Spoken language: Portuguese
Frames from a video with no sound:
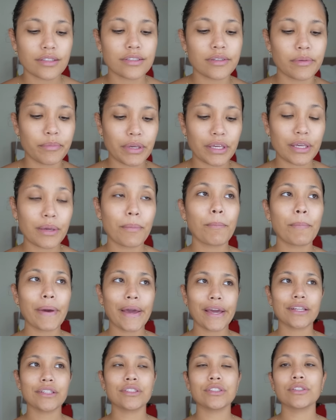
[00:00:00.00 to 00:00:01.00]
Essa make
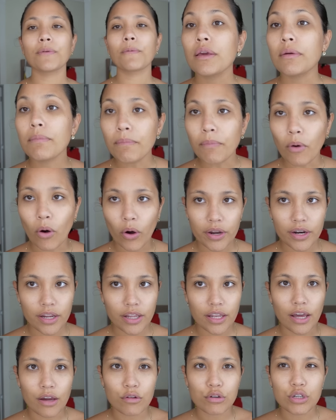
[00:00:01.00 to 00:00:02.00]
pad. E bora
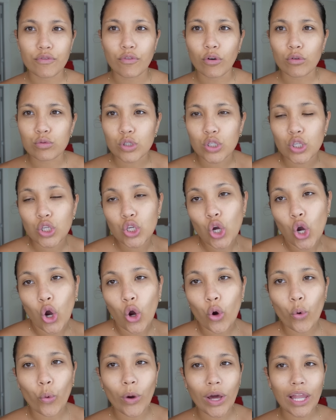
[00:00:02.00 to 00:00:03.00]
lá, eu já volto aqui, ó,
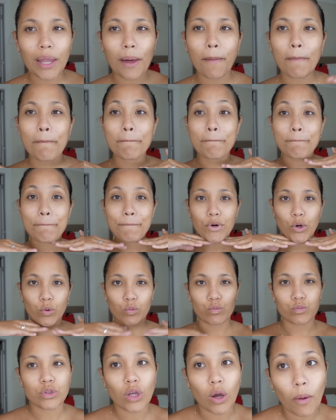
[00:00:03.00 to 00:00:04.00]
com ela
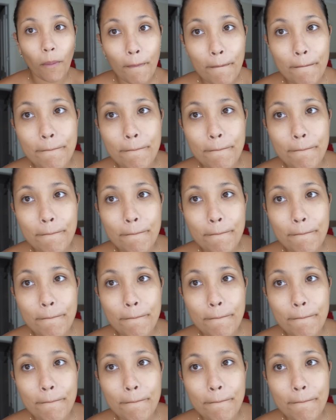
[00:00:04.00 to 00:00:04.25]
pronta.